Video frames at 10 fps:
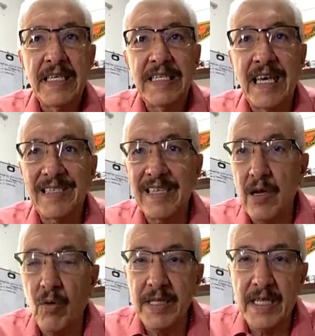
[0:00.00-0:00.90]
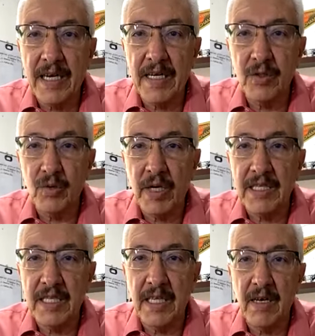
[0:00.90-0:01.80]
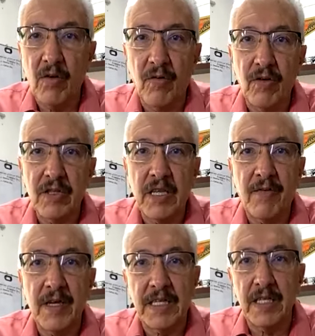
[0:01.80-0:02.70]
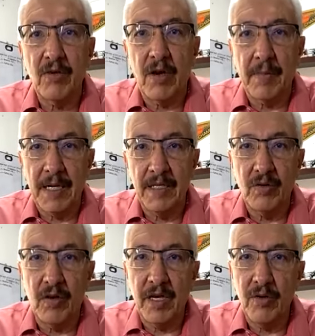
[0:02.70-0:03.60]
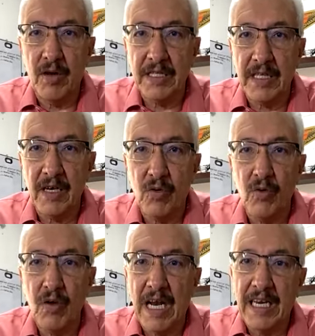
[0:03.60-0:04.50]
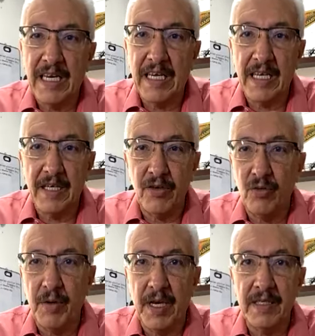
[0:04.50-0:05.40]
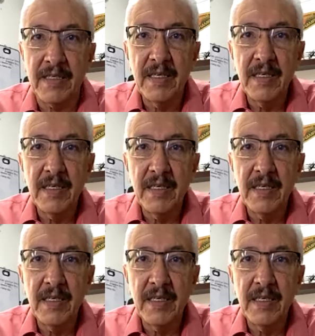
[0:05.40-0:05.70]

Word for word: ya se encuentra en el sureste del Golfo, está afectando la península de Yucatán con una línea de lluvias